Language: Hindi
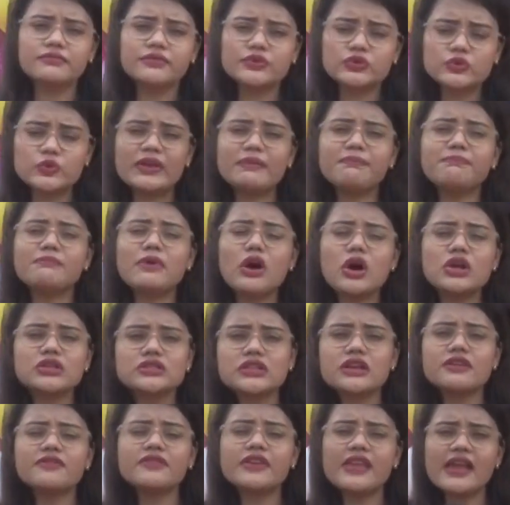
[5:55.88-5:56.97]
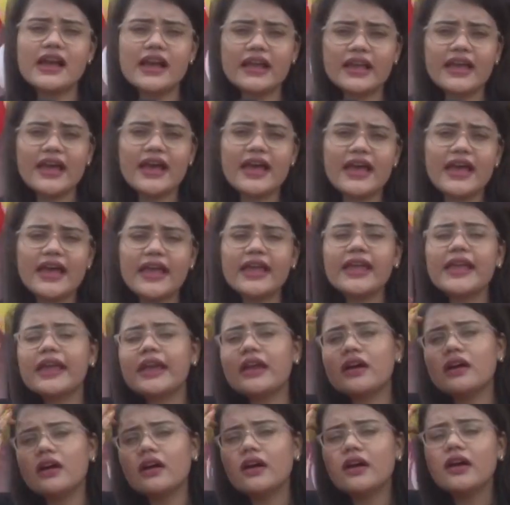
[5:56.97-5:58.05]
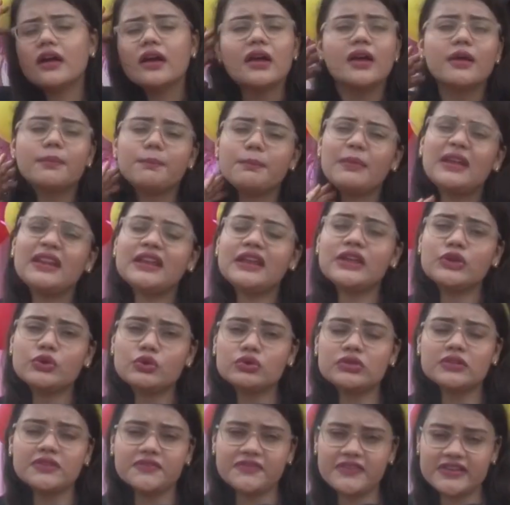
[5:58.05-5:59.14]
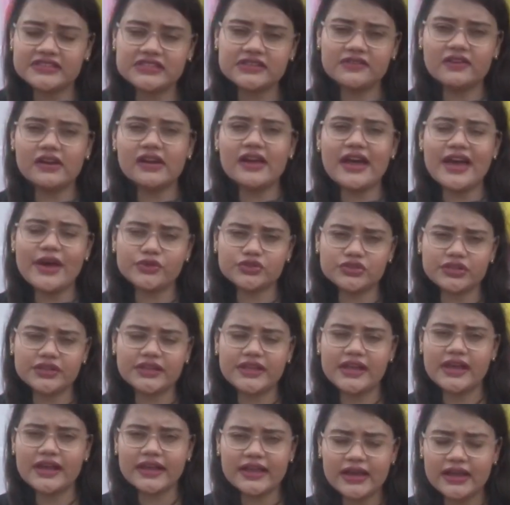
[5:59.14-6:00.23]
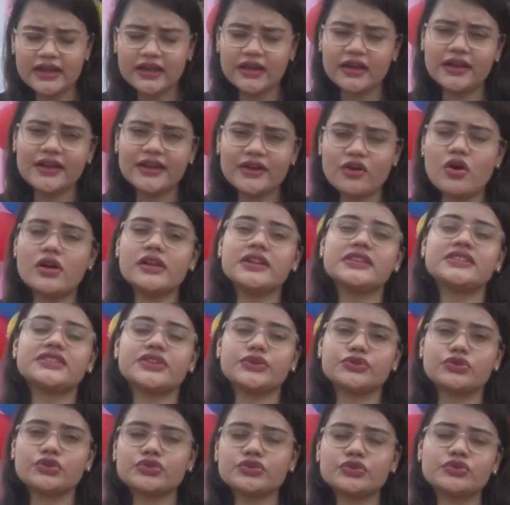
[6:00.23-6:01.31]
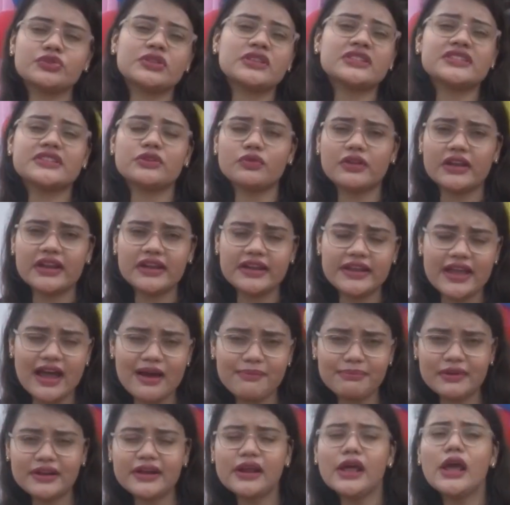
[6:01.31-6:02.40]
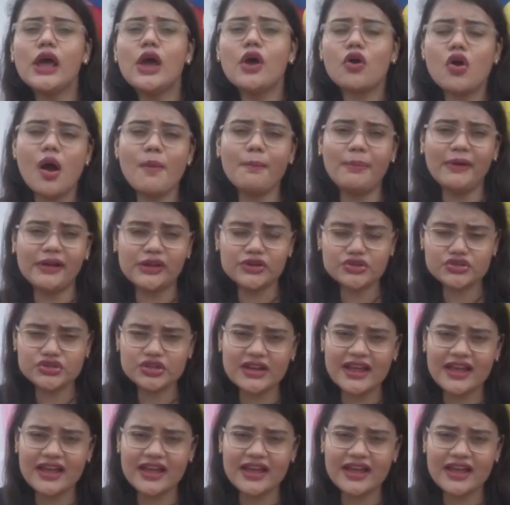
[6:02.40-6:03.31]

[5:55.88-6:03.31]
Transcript: स्वीप महोत्सव किया गया है एक मिनी यूथ फेस्टिवल का आयोजन किया गया अलग अलग कॉलेज के जो स्टूडेंट्स हैं उनके लिए यहाँ पर कॉम्पिटिशन